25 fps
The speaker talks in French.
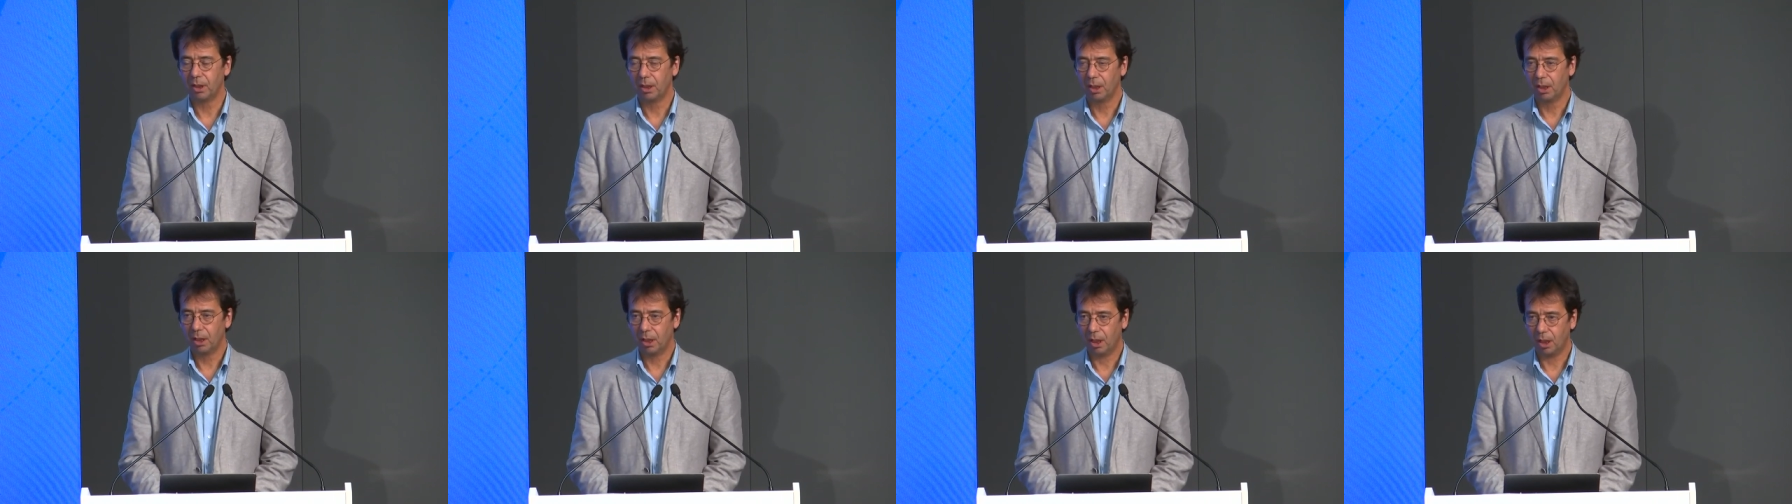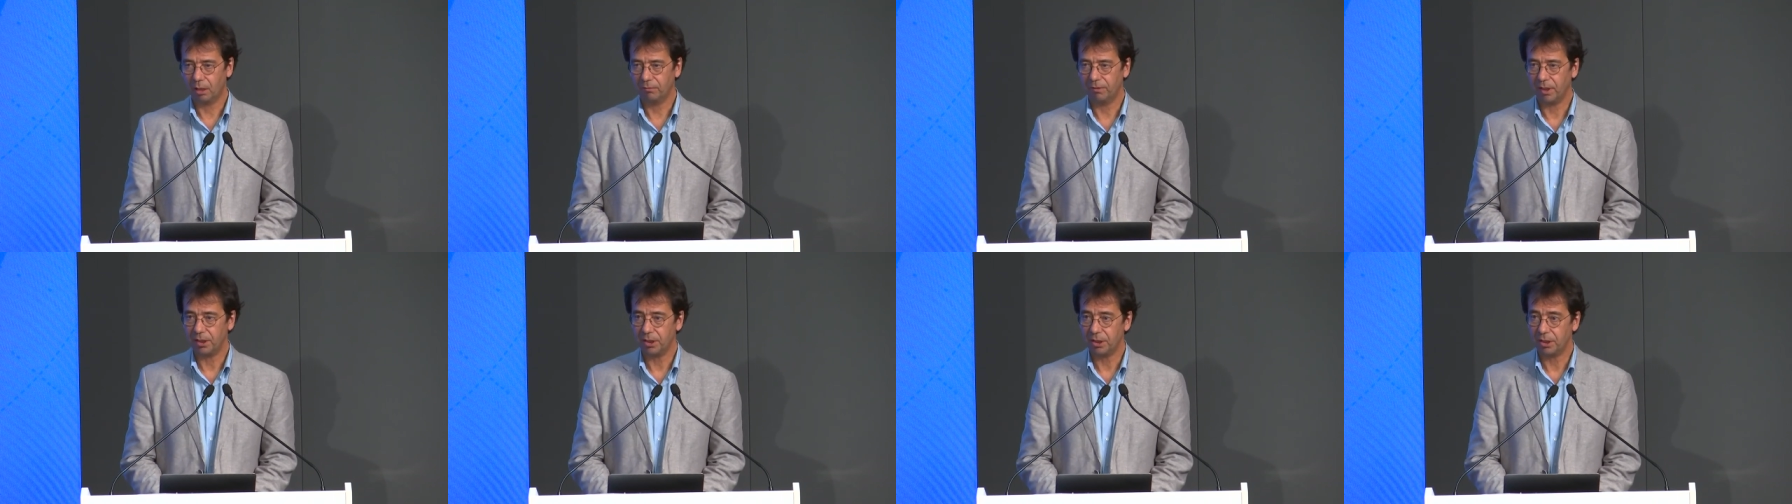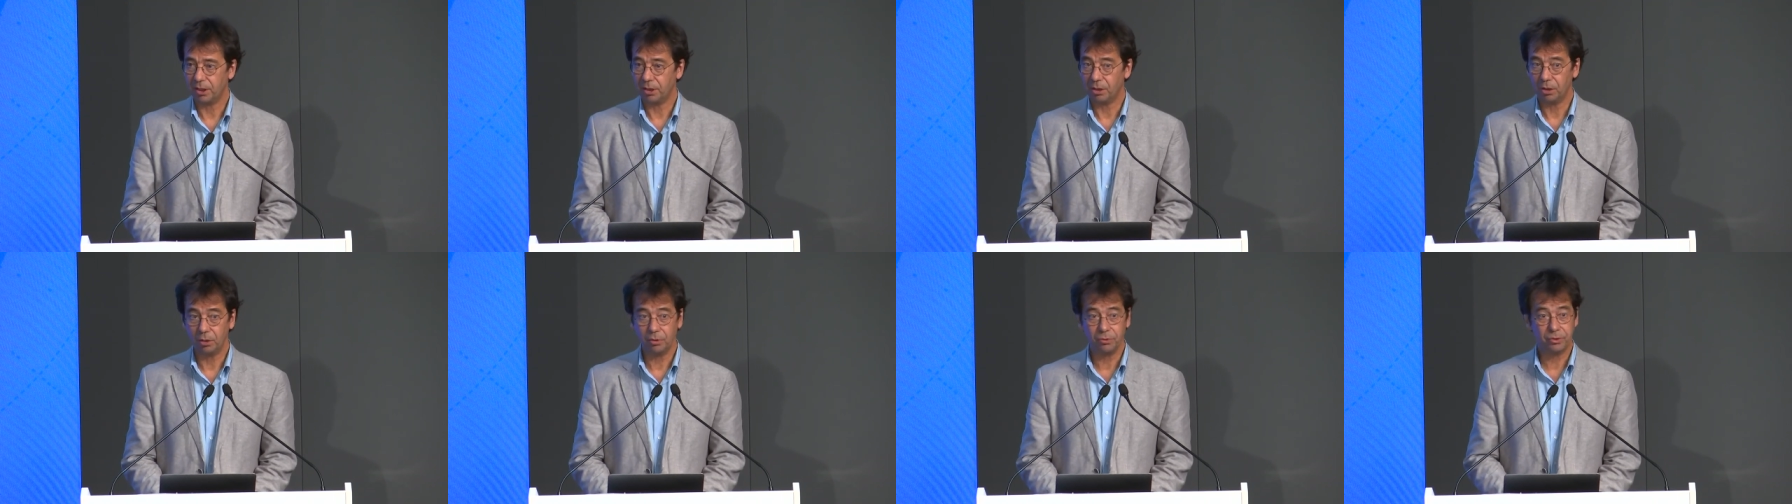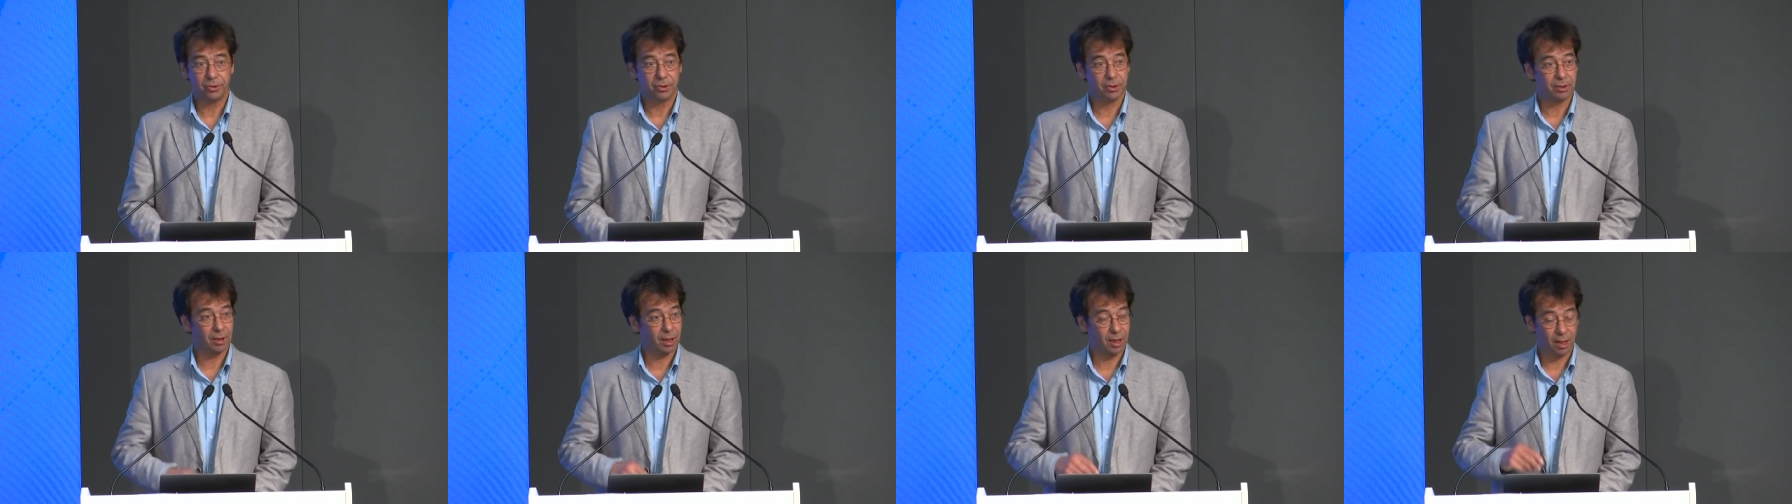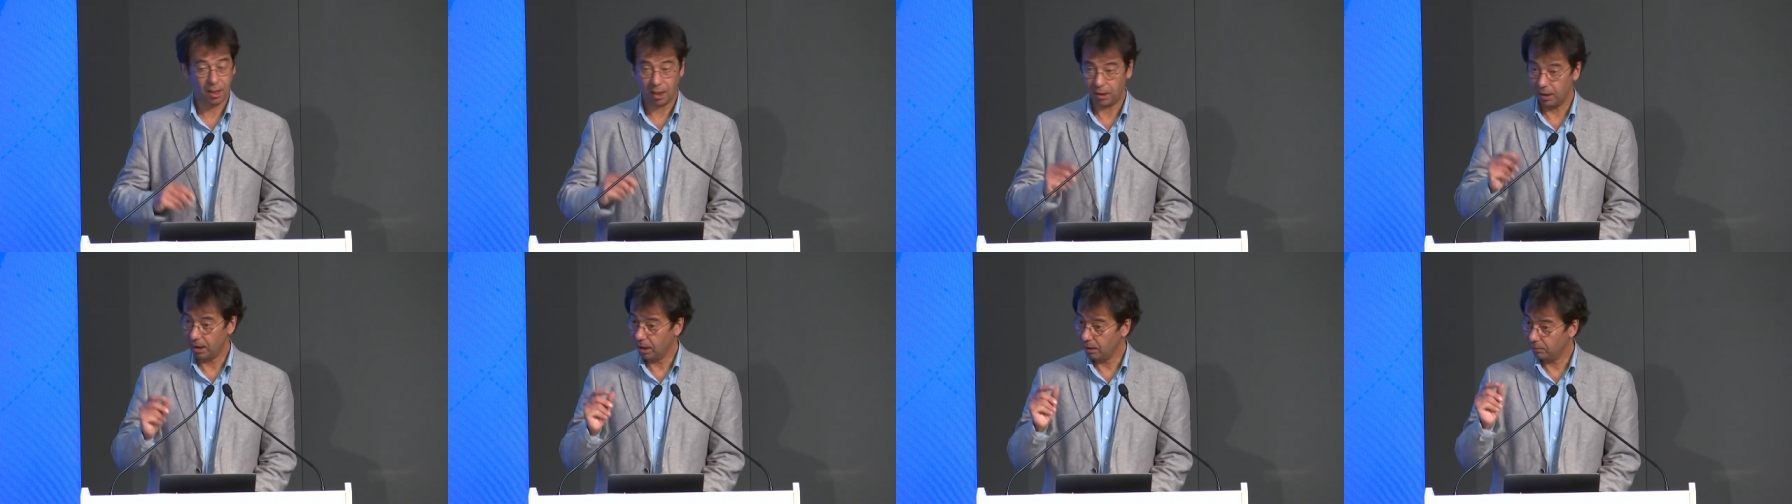collective des
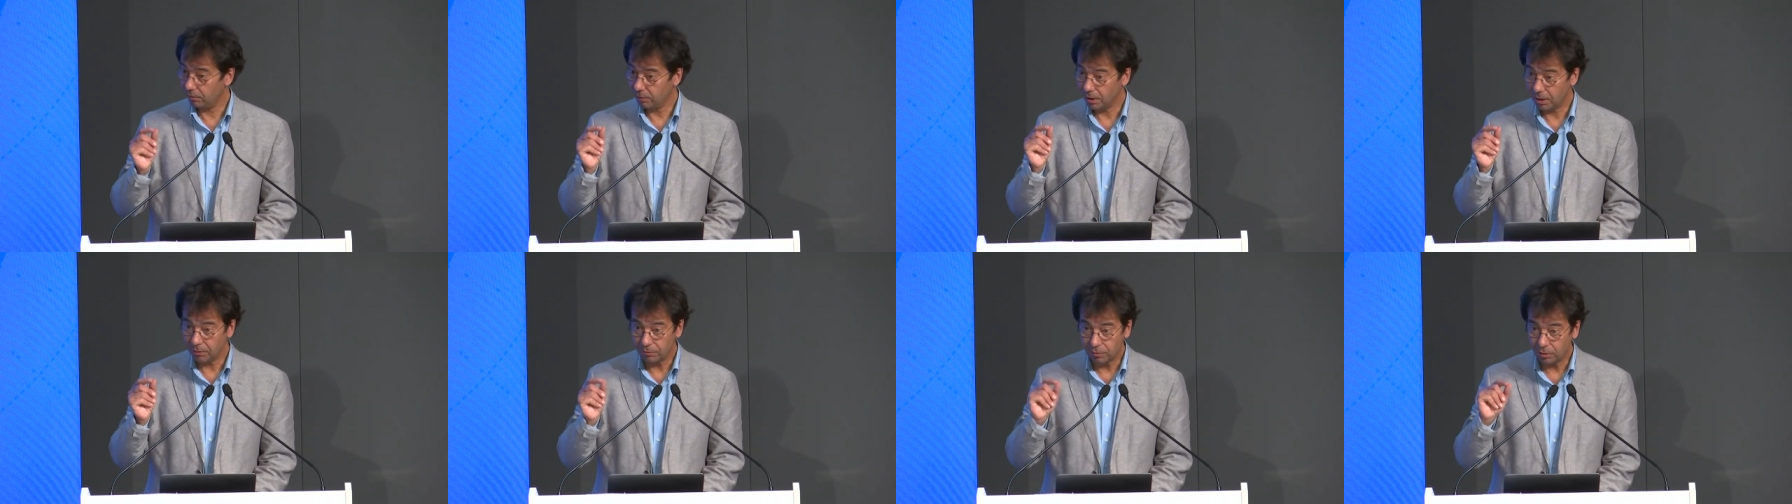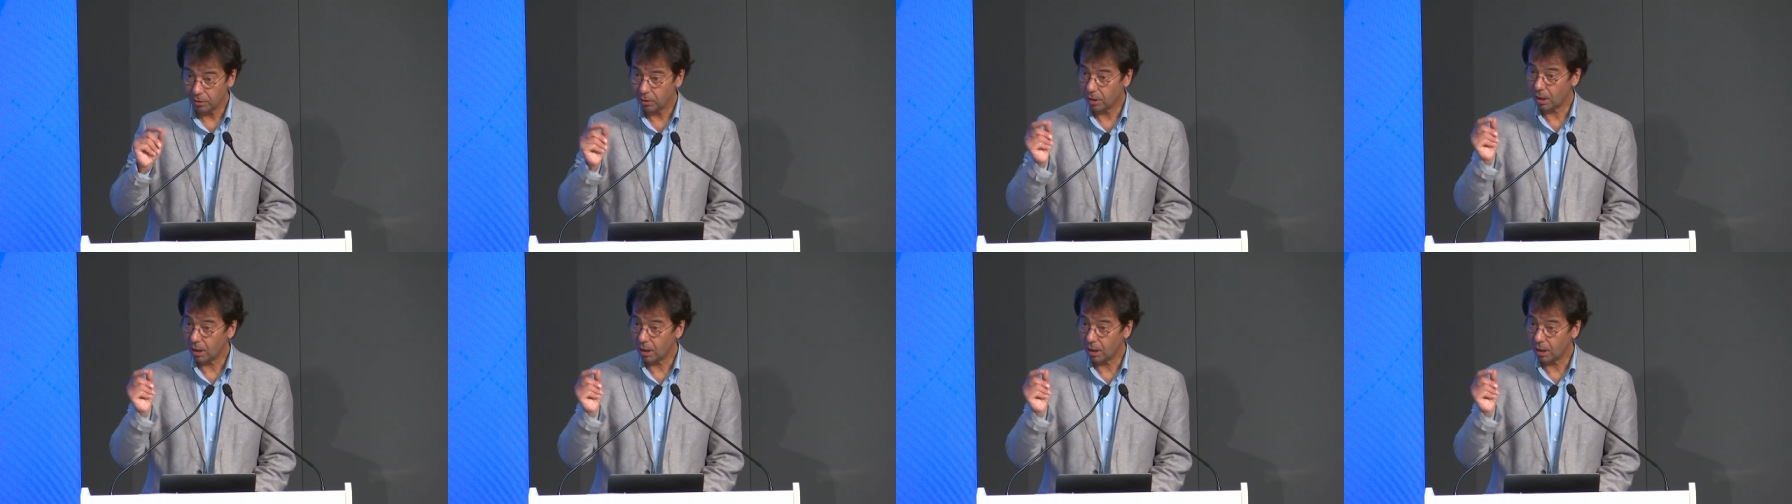ONG,